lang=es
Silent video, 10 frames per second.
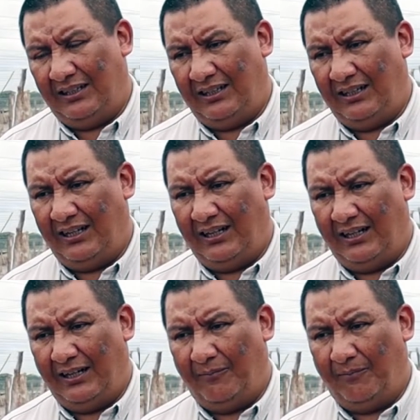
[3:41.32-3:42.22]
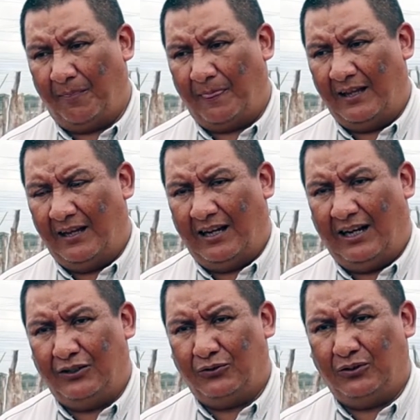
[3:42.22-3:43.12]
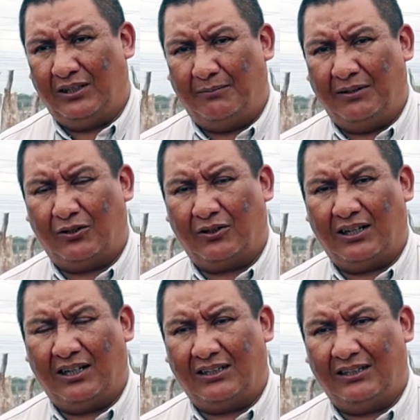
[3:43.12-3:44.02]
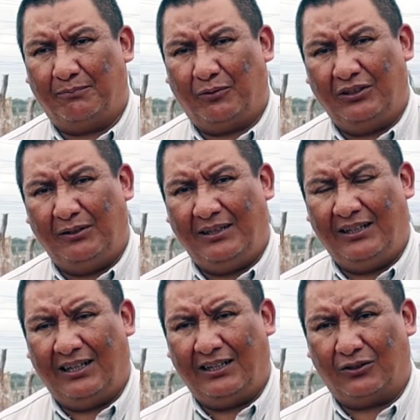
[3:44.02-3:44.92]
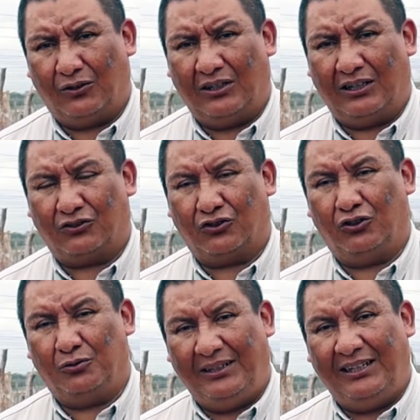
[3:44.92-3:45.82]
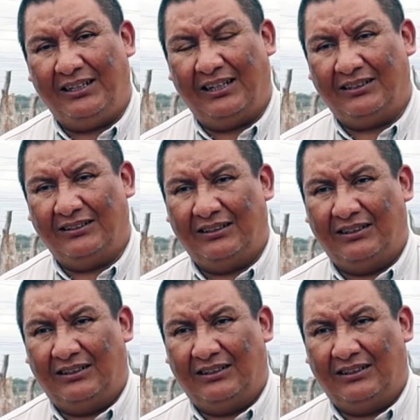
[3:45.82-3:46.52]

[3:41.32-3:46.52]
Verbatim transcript: eh, ayuda a mejorar la disponibilidad o la solubilidad